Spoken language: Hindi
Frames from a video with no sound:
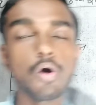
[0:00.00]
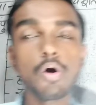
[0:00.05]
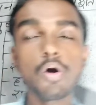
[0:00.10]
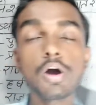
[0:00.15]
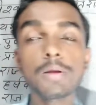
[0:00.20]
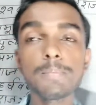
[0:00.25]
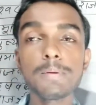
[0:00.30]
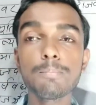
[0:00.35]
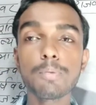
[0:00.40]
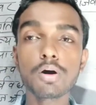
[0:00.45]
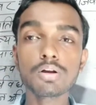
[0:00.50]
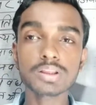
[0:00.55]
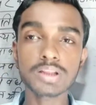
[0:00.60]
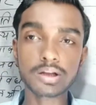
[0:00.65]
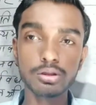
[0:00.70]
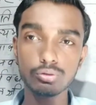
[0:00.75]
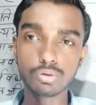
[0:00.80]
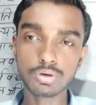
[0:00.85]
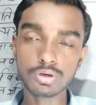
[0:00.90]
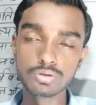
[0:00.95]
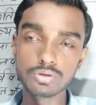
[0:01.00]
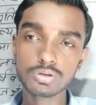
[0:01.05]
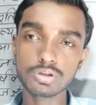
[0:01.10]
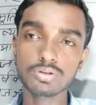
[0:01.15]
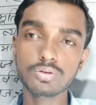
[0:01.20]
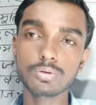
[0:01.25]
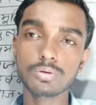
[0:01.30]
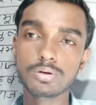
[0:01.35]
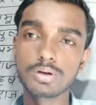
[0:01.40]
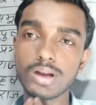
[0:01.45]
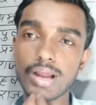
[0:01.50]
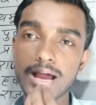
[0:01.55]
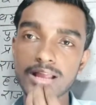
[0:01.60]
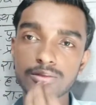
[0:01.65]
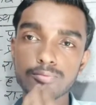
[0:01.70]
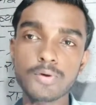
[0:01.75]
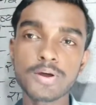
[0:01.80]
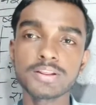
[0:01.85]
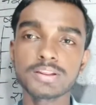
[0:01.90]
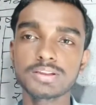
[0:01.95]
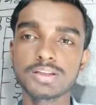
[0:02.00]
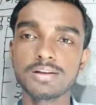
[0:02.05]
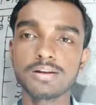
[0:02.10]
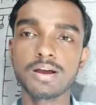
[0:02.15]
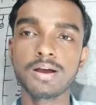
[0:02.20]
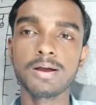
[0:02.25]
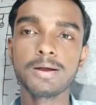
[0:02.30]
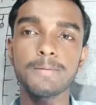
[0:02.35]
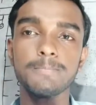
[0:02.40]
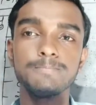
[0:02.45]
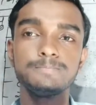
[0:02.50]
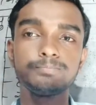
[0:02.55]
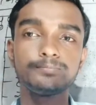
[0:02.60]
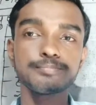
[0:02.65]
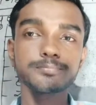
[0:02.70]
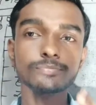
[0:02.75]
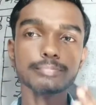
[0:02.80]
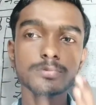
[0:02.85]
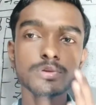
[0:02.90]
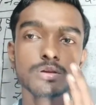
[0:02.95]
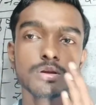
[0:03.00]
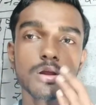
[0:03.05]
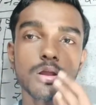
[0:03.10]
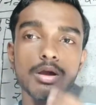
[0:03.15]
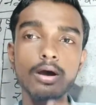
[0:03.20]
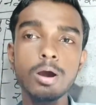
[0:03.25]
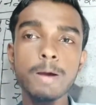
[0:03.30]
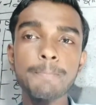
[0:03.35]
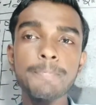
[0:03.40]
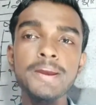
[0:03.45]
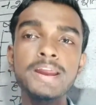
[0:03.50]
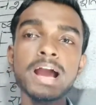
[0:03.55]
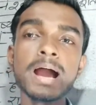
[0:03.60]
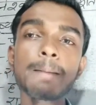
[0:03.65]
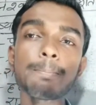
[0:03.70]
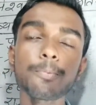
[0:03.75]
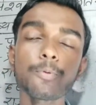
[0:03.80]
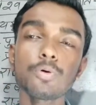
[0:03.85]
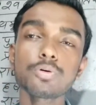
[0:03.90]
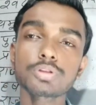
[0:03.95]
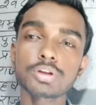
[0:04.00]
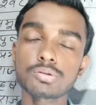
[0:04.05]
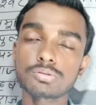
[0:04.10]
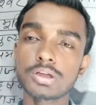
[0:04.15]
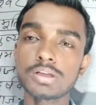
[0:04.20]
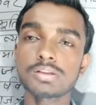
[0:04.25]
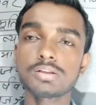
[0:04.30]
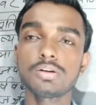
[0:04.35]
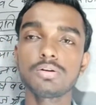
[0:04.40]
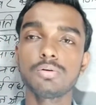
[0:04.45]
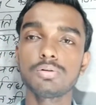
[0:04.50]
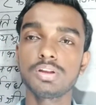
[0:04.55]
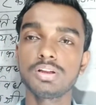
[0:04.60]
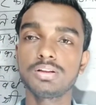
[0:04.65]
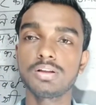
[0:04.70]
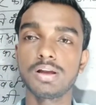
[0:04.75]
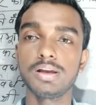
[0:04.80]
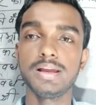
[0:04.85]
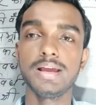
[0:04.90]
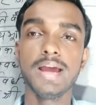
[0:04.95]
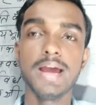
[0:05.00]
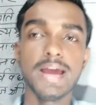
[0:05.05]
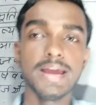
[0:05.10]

और भी बहुत सारे छोटे छोटे जो राजवंश है ना अपने आप को स्वतंत्र घोषित कर लिए